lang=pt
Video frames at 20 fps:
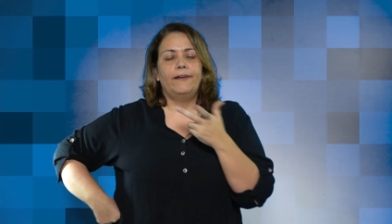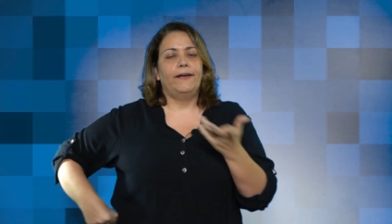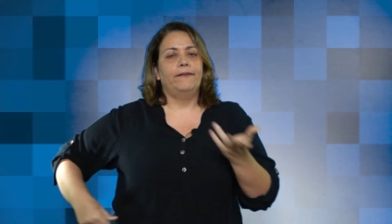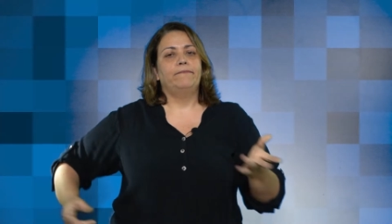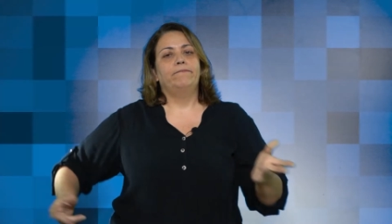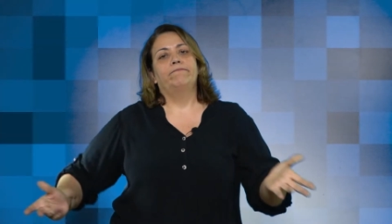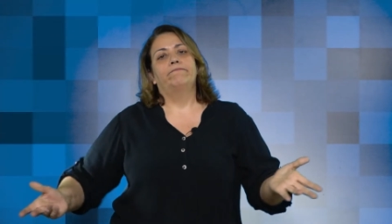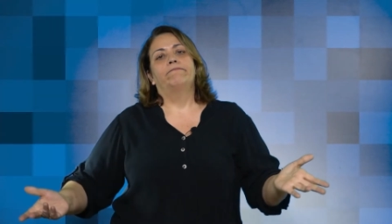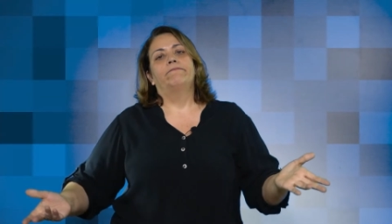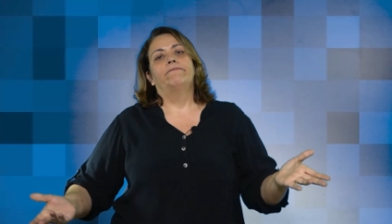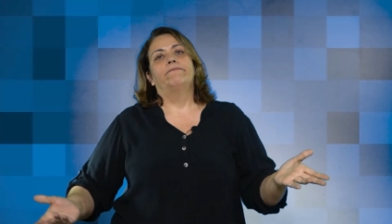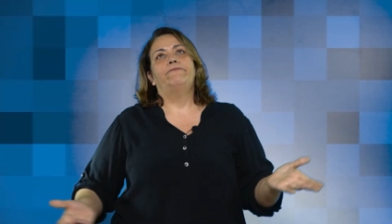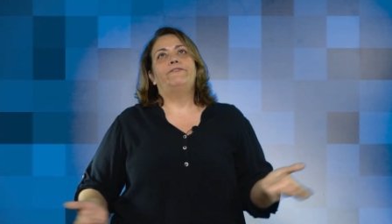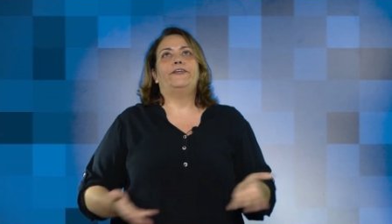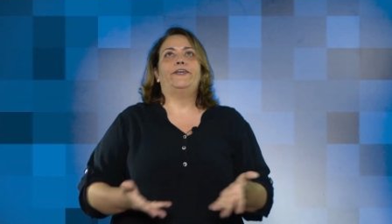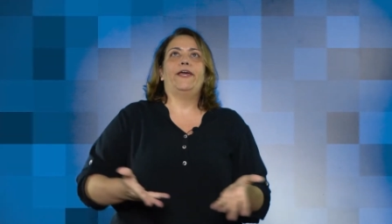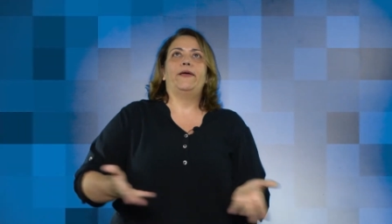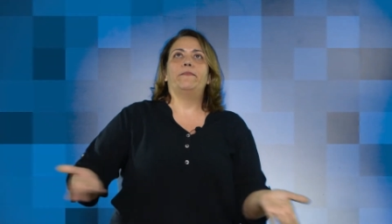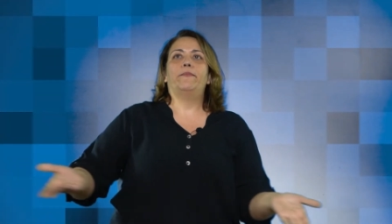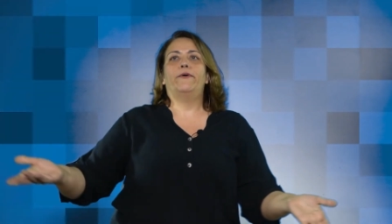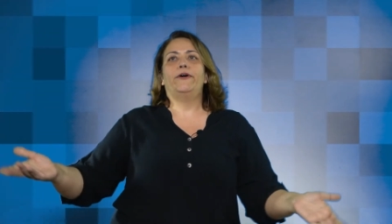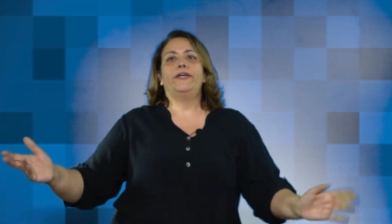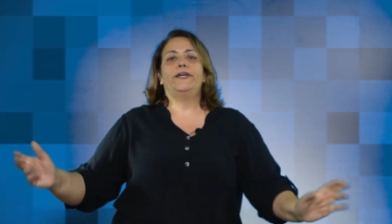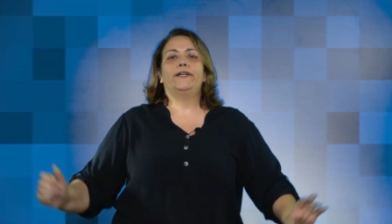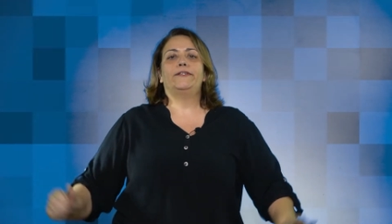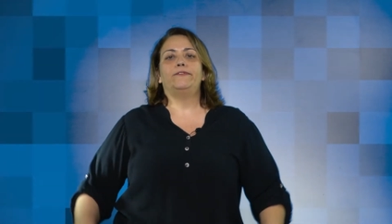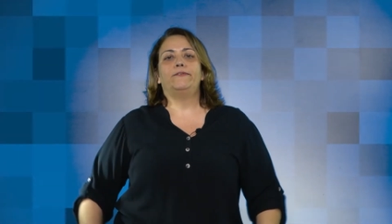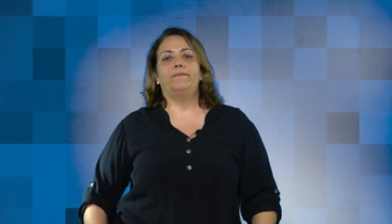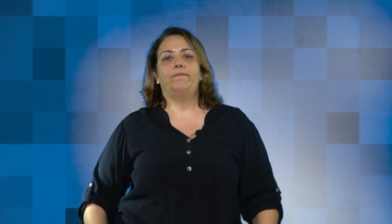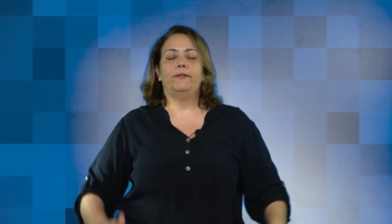Ah, fiquei
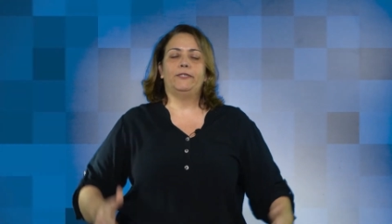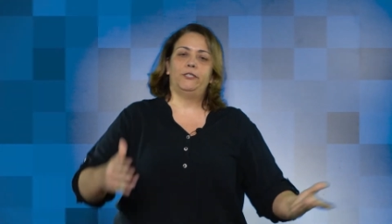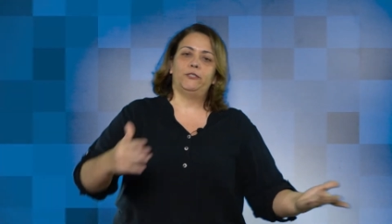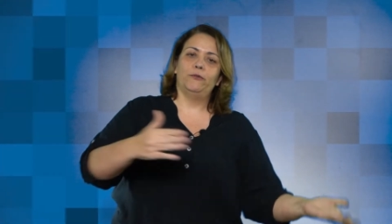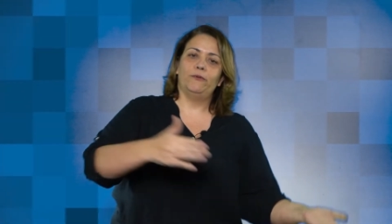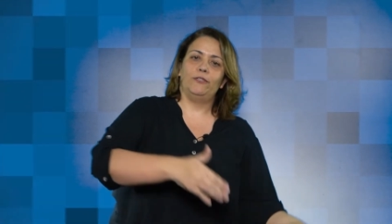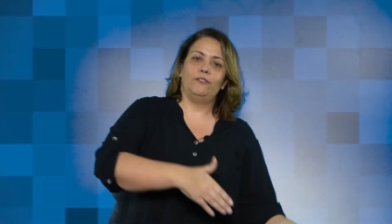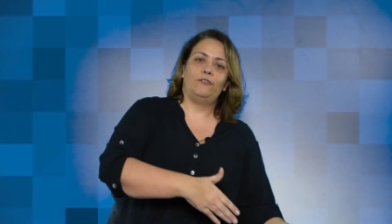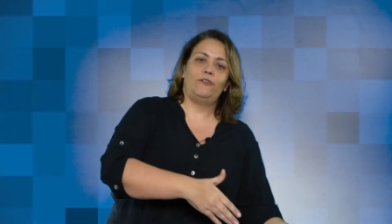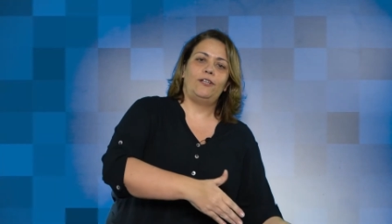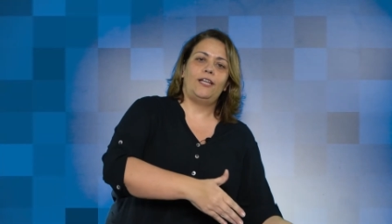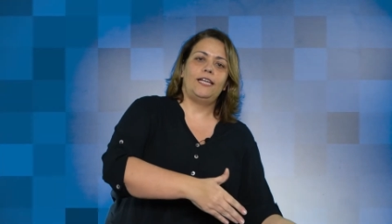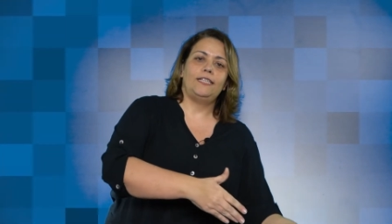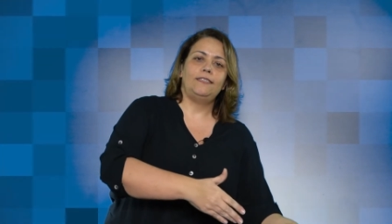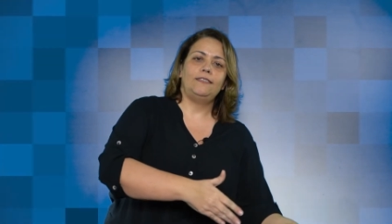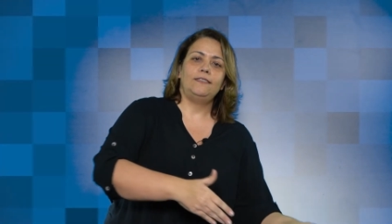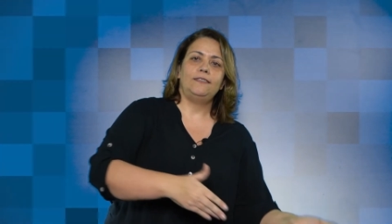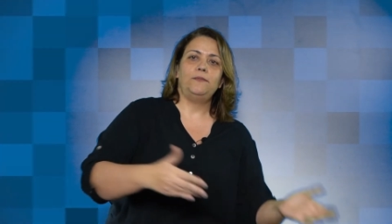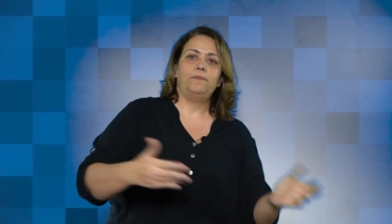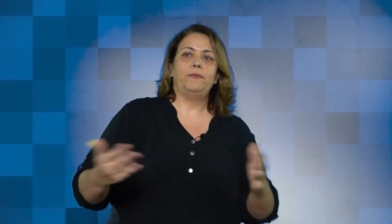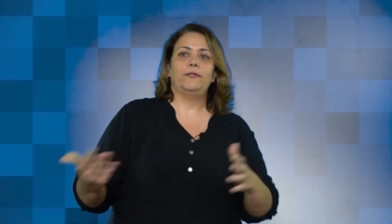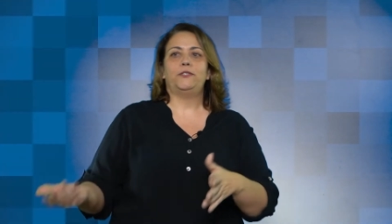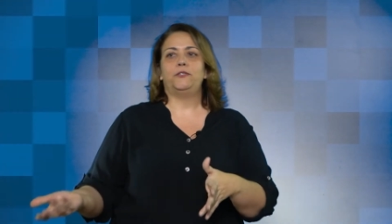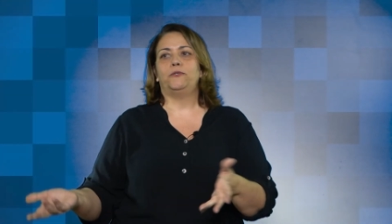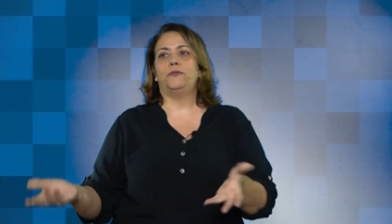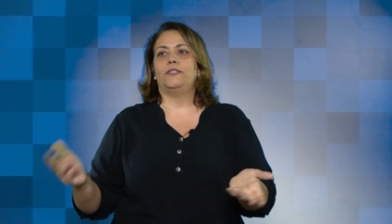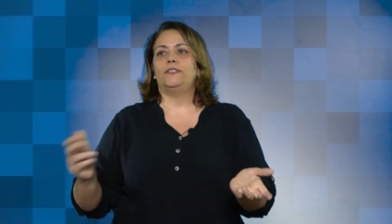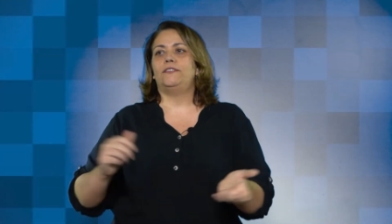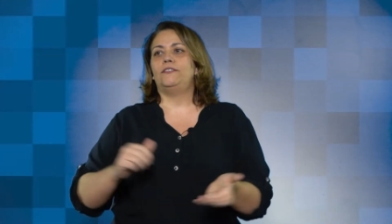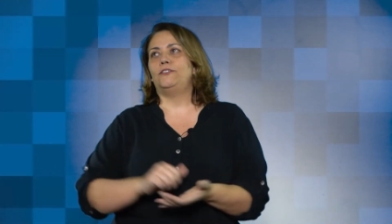boiando. Pessoas honestas e
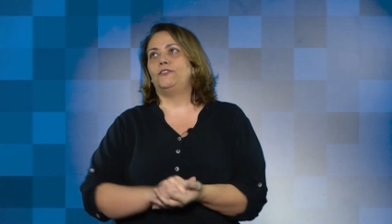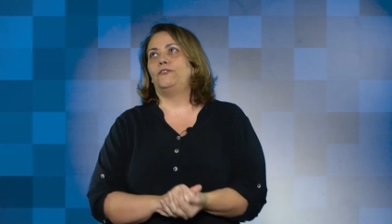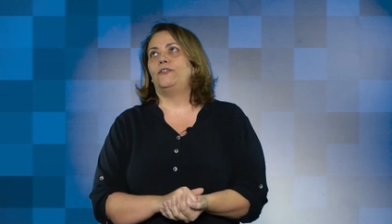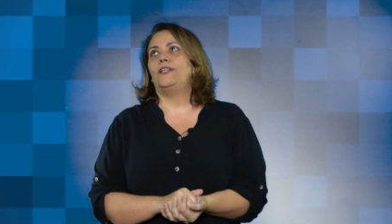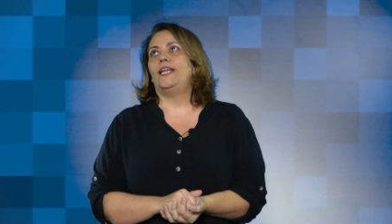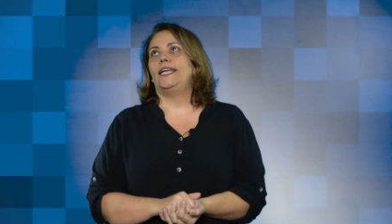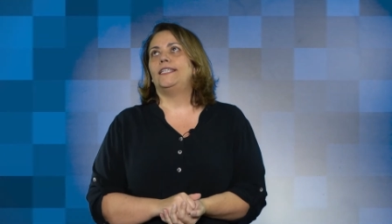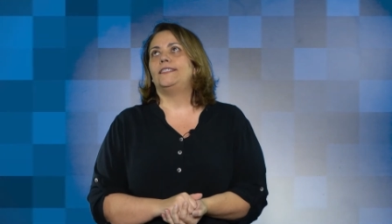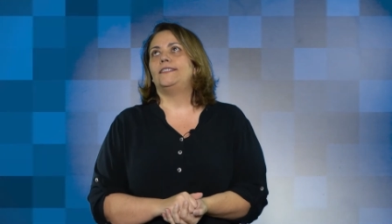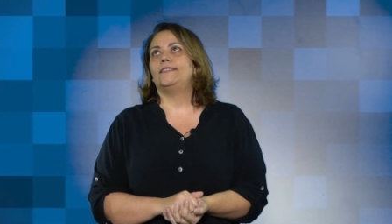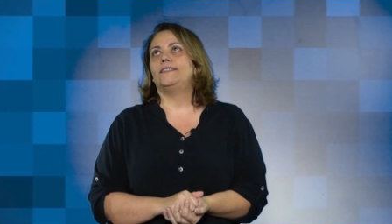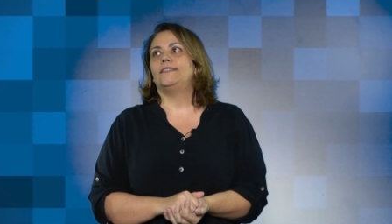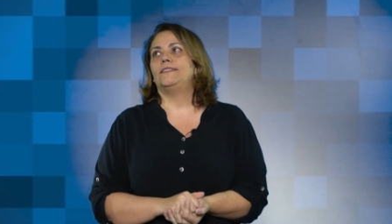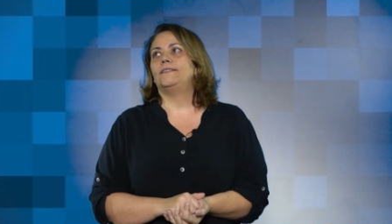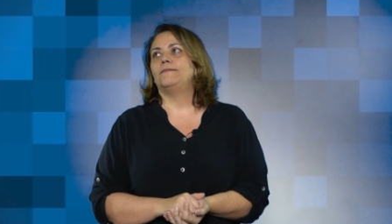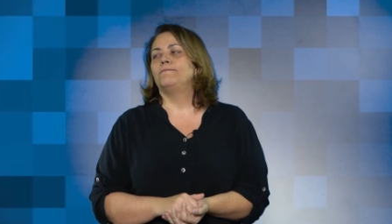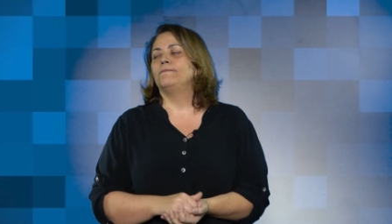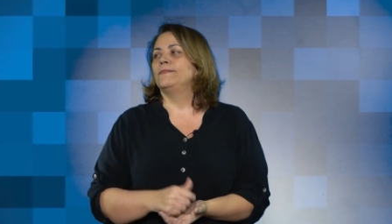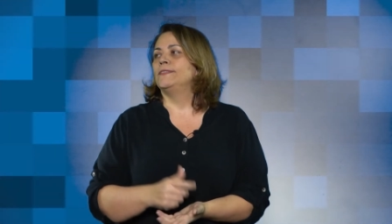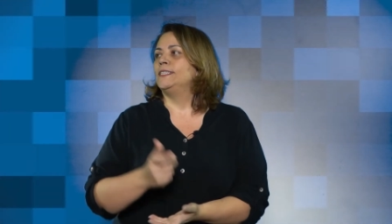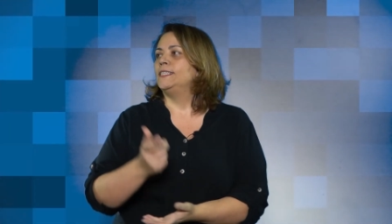pessoas desonestas.